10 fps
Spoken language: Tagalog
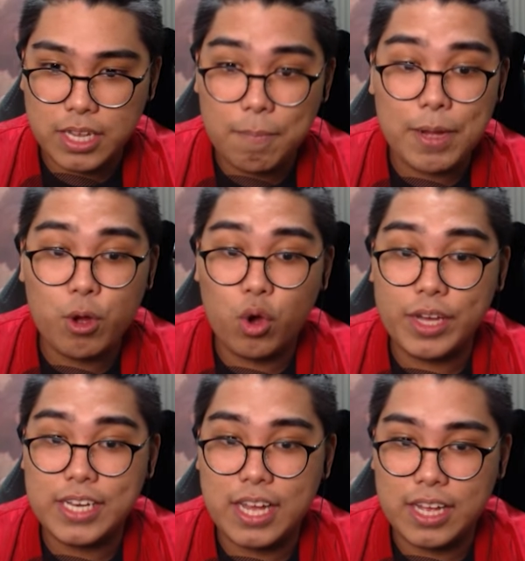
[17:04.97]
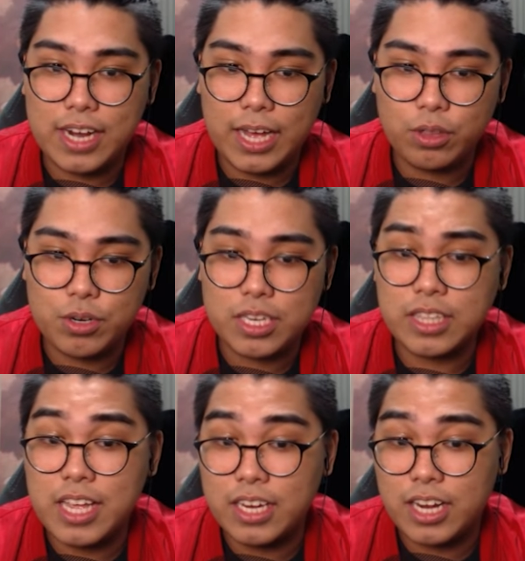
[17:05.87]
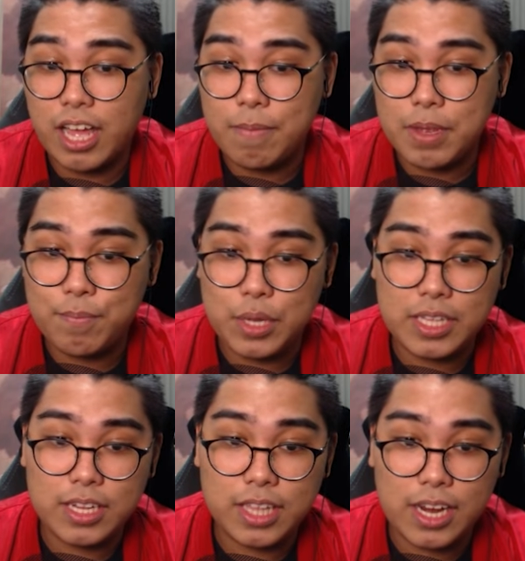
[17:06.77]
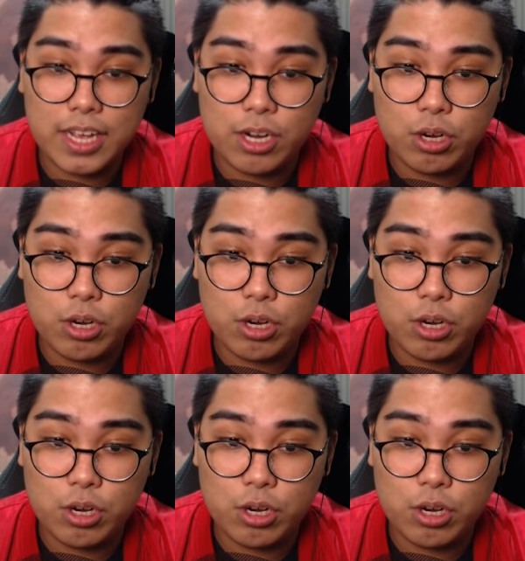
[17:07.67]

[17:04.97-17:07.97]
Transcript: kapag okay na ang lahat or sa tingin na namin pwede na talagang